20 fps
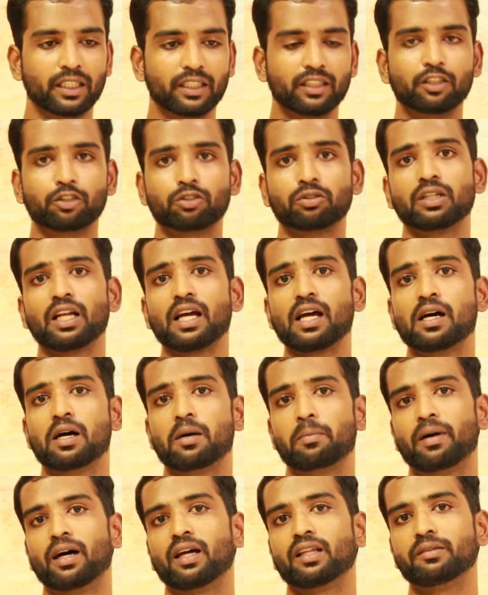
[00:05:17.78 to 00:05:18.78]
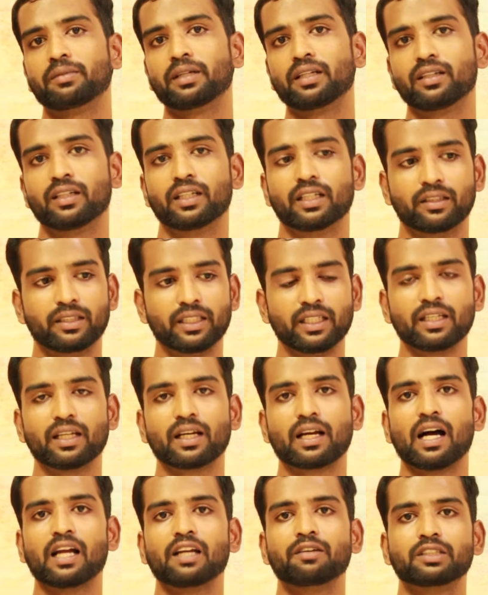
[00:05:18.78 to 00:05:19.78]
இதை சொன்னால் பாதி பேர்
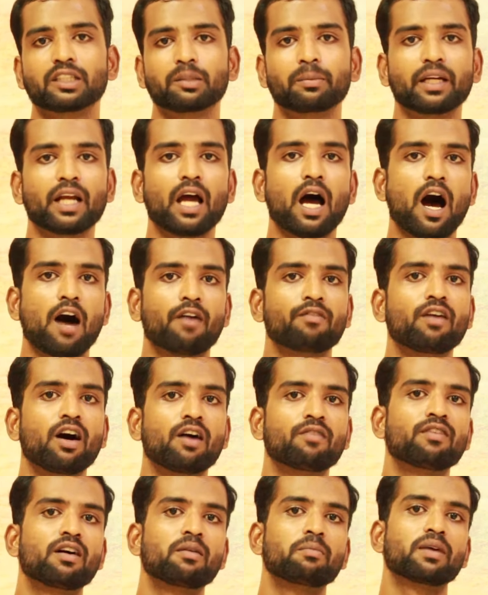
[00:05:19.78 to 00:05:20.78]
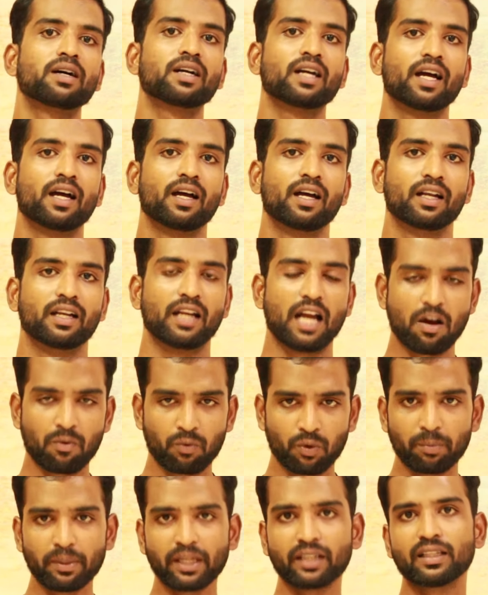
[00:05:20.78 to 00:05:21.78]
தீயில காலை வச்ச மாதிரி அவ்வா அவ்வாம்பாங்க
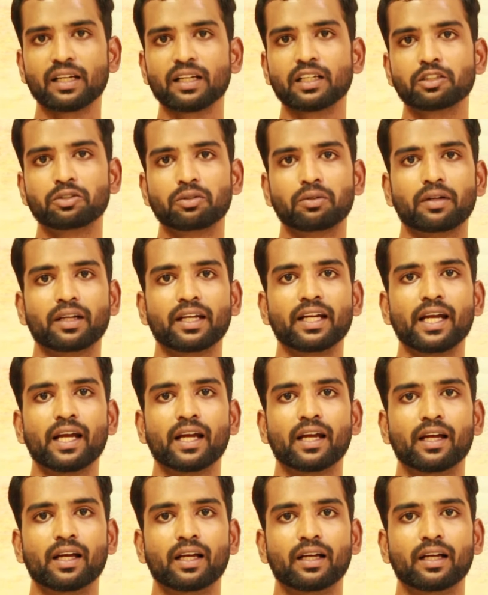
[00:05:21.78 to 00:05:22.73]
நான் உண்மையை தாங்க சொல்கிறேன்